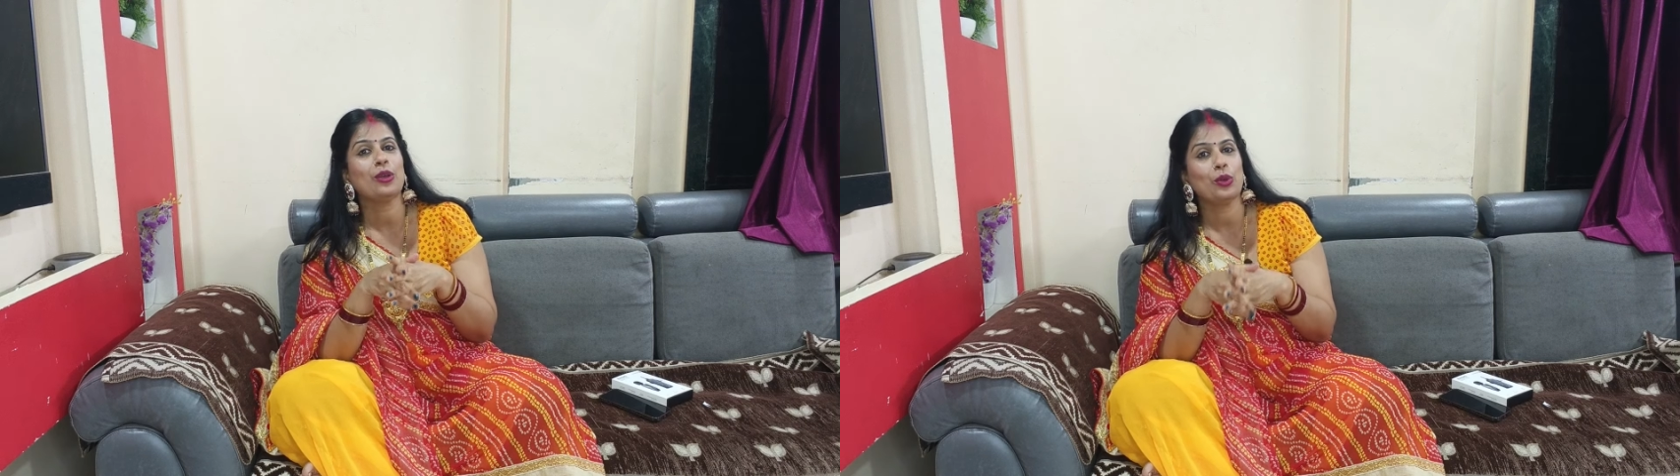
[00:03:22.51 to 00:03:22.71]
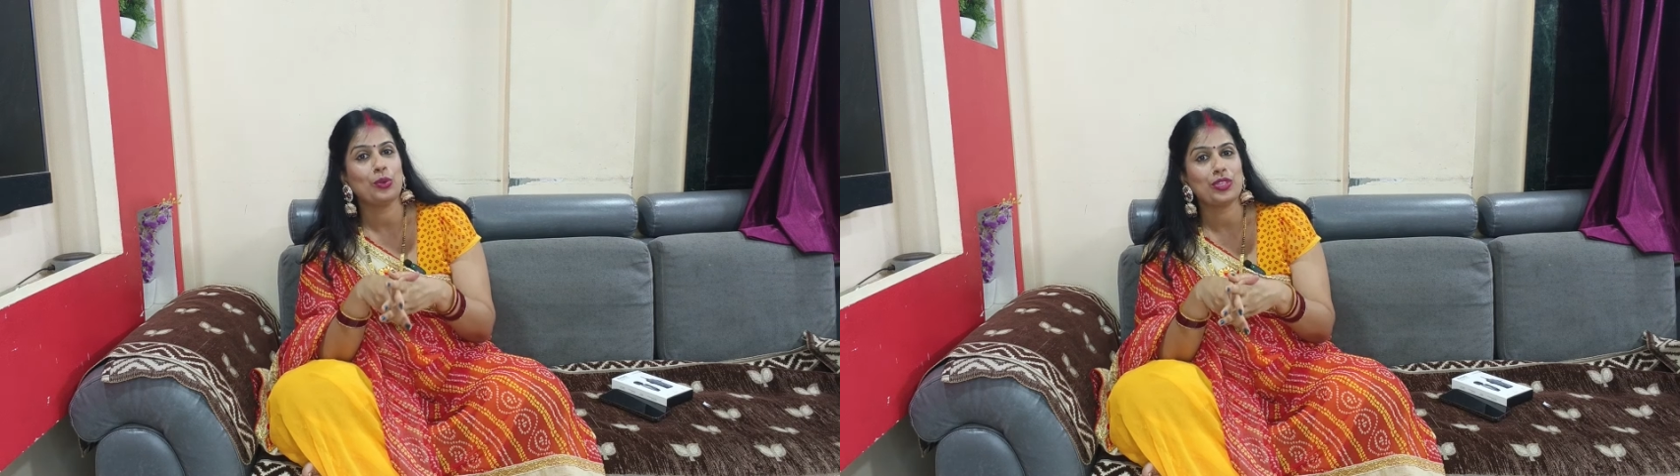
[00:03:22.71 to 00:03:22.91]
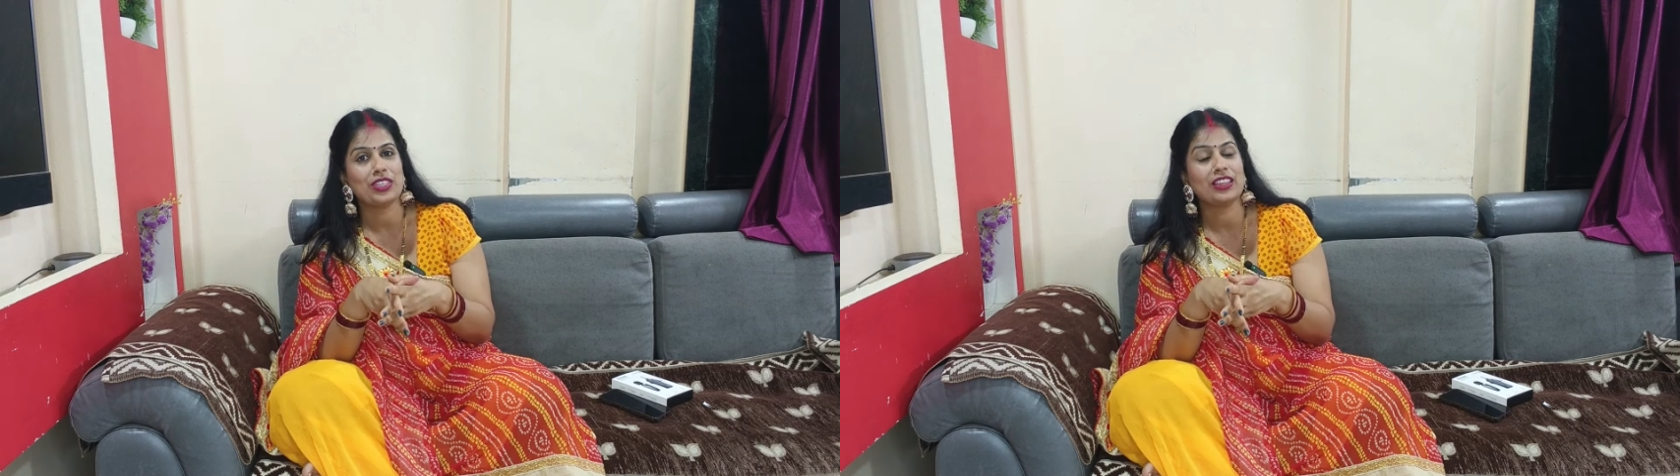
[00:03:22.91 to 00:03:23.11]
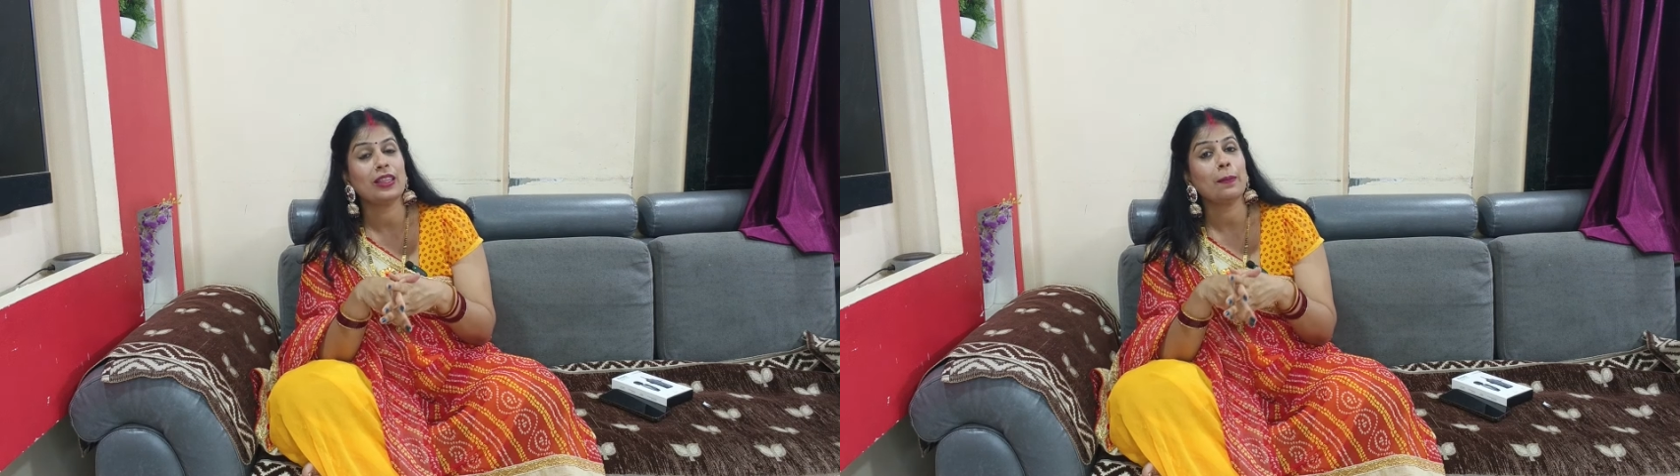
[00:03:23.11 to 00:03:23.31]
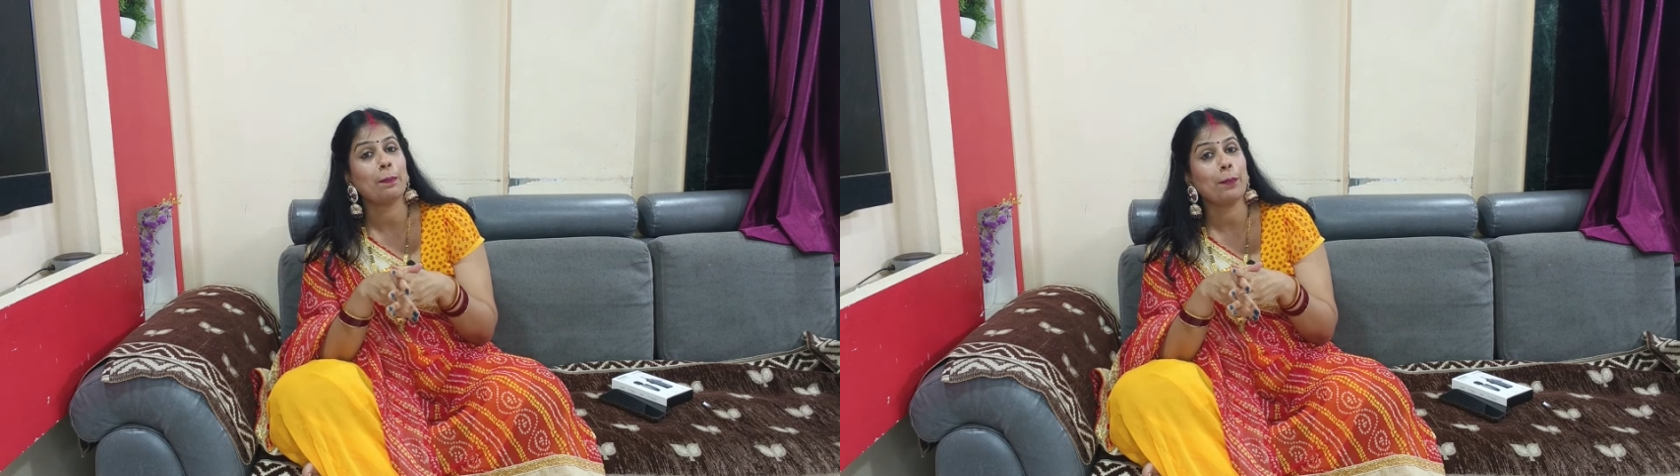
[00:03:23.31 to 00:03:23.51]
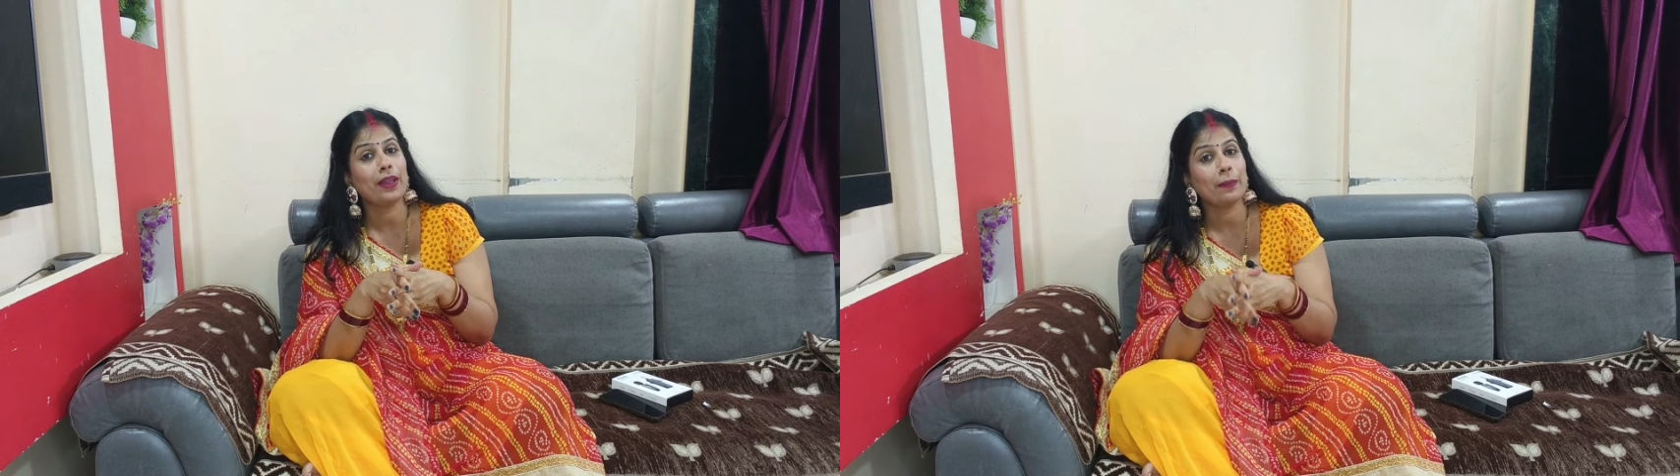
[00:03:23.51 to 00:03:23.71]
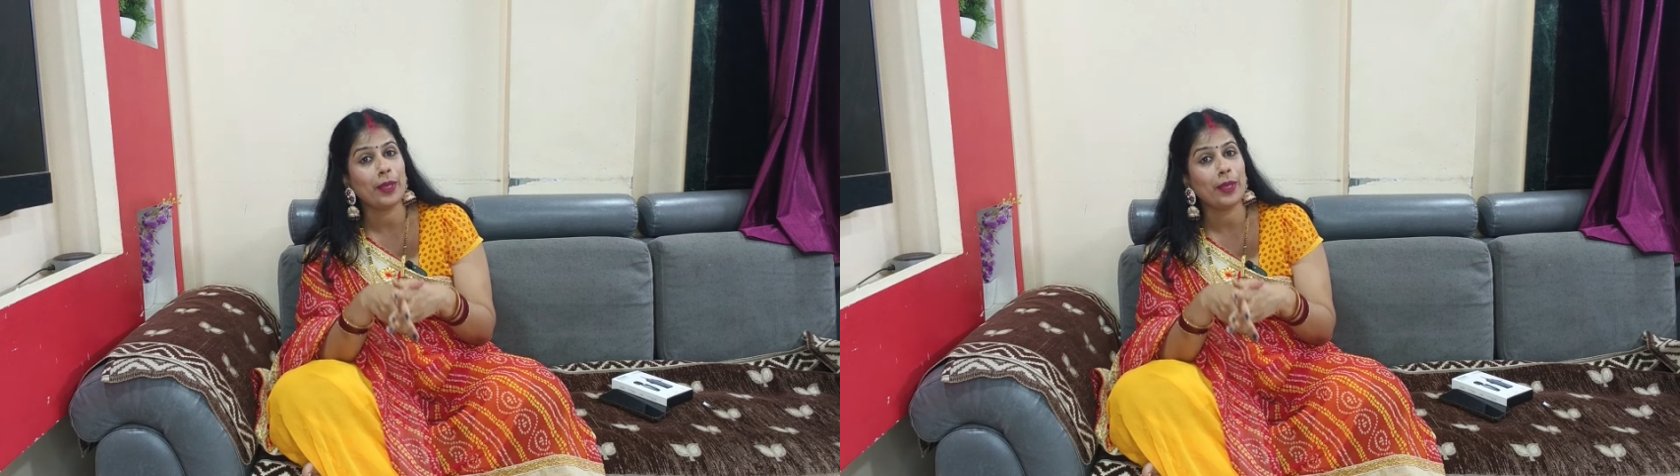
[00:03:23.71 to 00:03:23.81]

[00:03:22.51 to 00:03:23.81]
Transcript: क्लोज थी तब पर